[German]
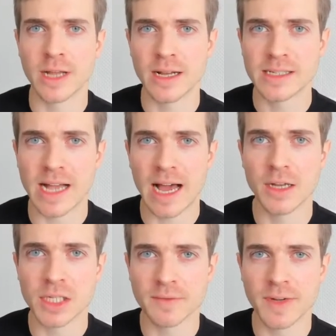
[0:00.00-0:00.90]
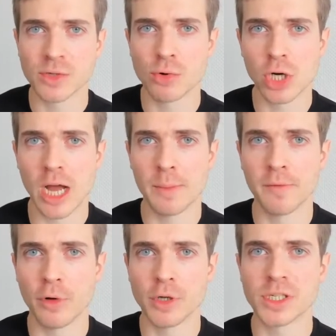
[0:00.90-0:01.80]
Ja, ist alles, was du
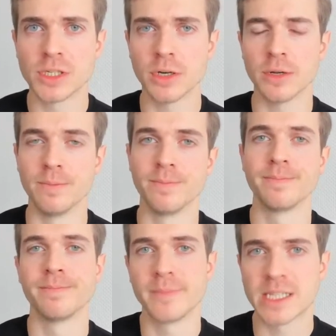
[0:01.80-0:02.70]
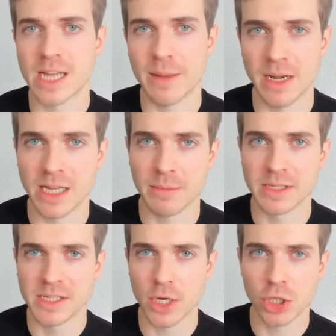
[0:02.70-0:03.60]
schreiben wolltest, drin? Das kann man nicht
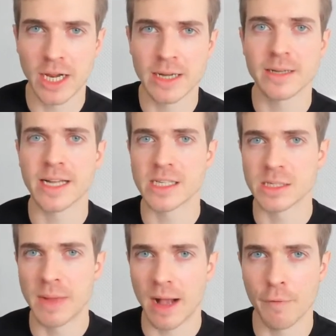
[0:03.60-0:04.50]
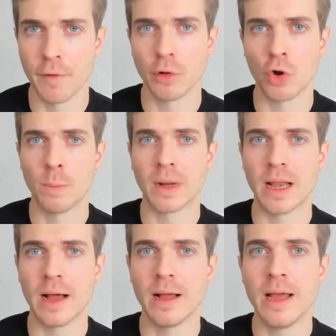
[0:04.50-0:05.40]
immer sicherstellen, das ist mir auch vollkommen
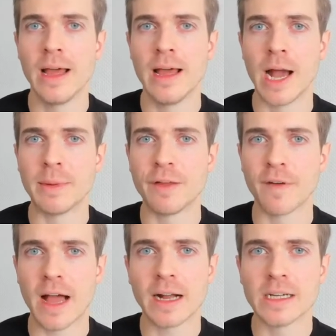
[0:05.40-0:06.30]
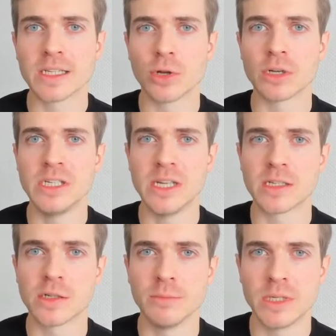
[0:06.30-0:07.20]
klar. Aber die Frage ist doch, sieht
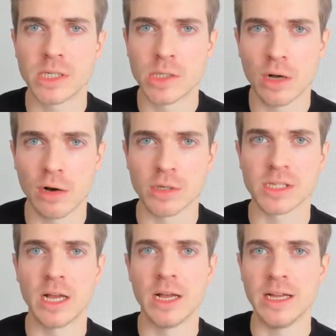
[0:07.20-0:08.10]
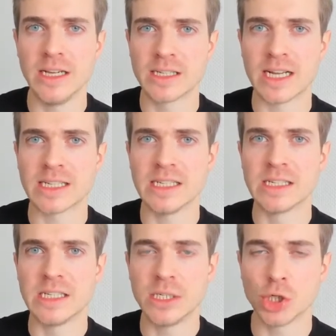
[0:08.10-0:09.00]
das zumindest so aus? Ist das
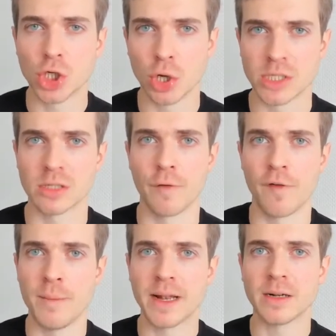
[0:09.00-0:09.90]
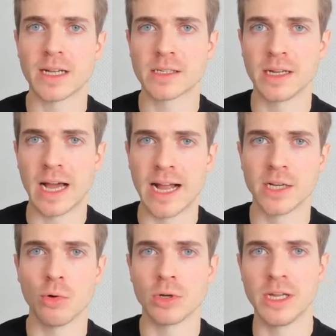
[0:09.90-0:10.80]
in sich geschlossen? Vermittelt das den
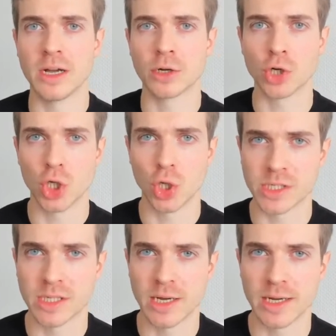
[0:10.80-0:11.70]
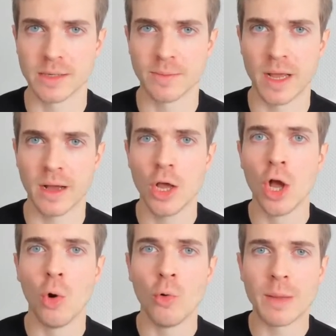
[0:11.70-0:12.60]
Eindruck der Geschlossenheit? Ja?
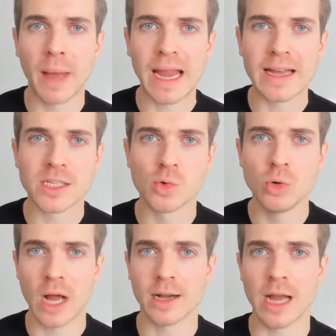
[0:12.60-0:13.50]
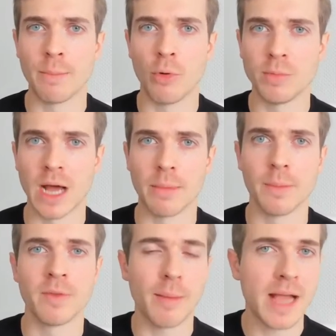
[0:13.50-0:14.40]
Oder bricht das Gutachten abrupt
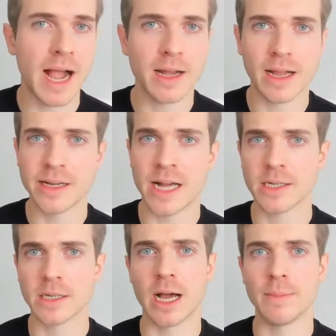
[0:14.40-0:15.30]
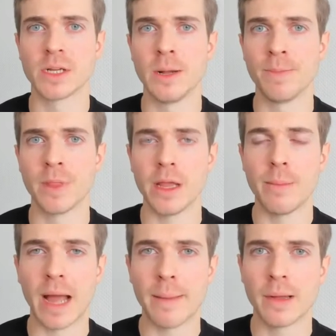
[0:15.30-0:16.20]
ab? Wir haben ja eine Kandidatin gehabt
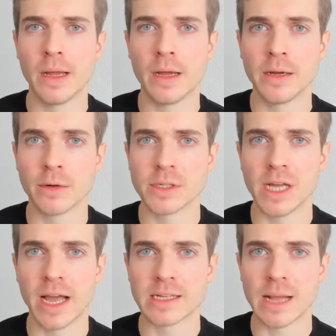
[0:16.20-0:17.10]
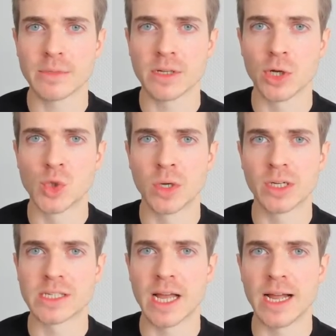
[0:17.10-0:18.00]
im Rep, die hat uns ihre Examensklausuren
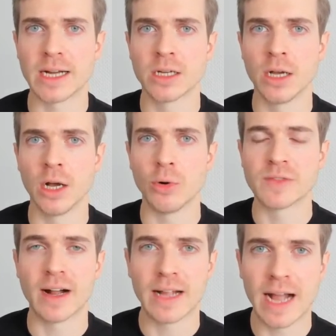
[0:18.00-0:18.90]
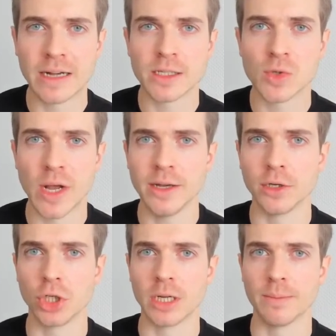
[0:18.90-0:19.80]
gezeigt und es war keine zu Ende
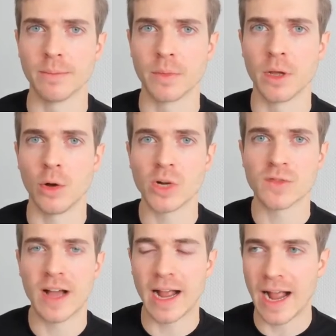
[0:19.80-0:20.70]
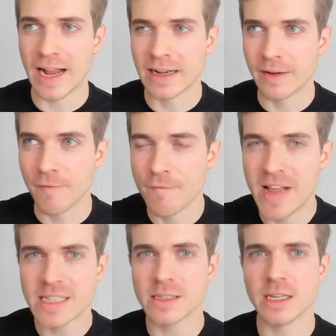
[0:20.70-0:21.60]
geschrieben. Und das war ein
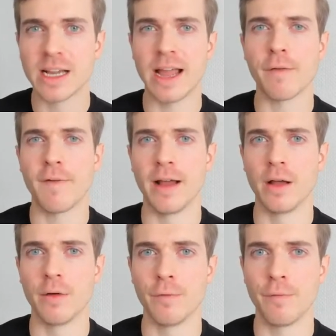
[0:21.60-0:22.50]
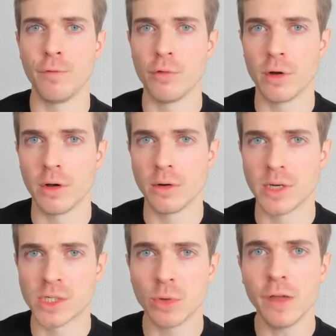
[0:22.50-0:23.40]
wesentlicher Eckpfeiler für
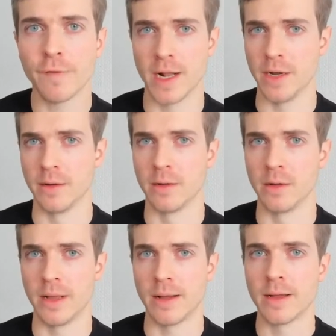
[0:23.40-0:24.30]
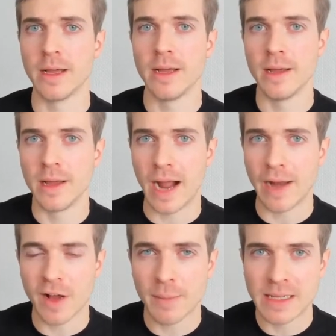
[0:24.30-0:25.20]
das Durchfallen. Ja?
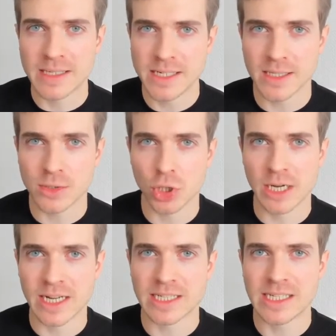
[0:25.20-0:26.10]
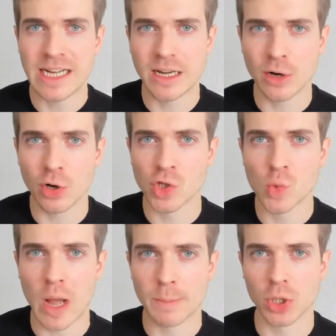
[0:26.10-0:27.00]
einfach mal sicherzustellen, dass jede
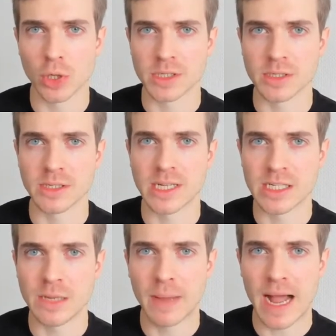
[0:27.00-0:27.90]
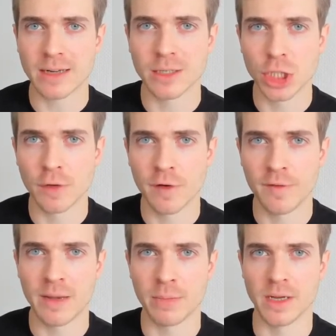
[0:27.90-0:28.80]
Klausur abgeschlossen ist, dass sie praktisch
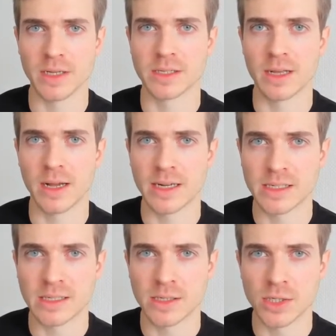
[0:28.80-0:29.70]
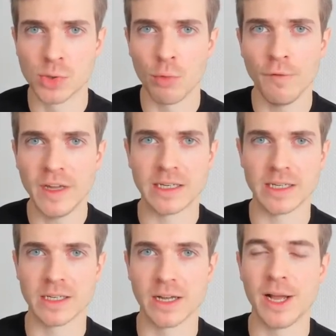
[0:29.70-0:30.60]
verwertbar ist. Ja, das ist so
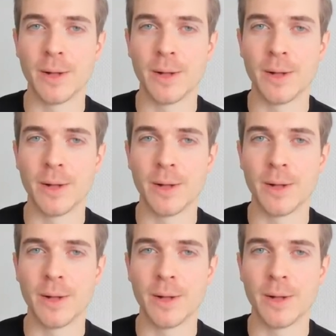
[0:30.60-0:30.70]
wichtig.